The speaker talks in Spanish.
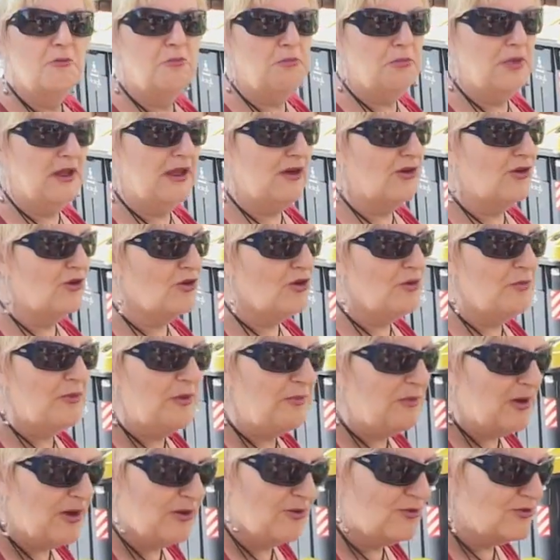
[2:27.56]
Pero no me
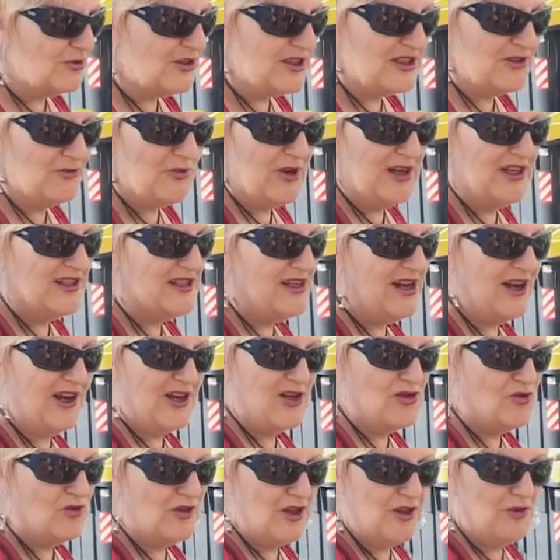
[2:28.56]
preguntes cuál es el
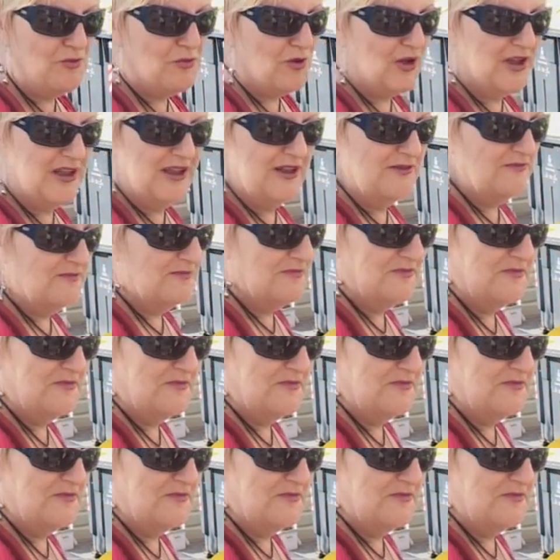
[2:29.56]
resultado porque